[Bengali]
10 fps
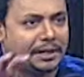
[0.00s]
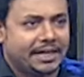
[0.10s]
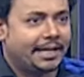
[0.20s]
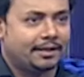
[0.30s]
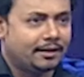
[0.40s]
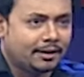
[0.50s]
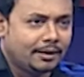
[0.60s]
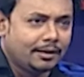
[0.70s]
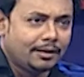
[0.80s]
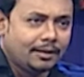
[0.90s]
মিডিয়ায়
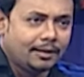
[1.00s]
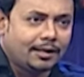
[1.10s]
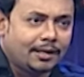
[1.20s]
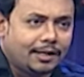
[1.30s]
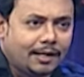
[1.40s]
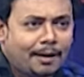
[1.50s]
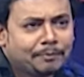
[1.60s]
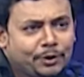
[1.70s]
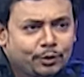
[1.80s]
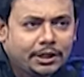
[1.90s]

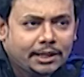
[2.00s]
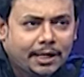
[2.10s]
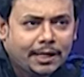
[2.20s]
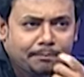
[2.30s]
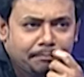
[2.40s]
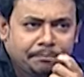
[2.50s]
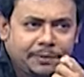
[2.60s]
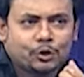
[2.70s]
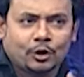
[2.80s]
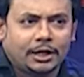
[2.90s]
আপনি যদি একটা
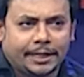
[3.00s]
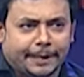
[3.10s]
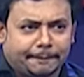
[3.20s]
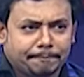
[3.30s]
পিস্তল কিনে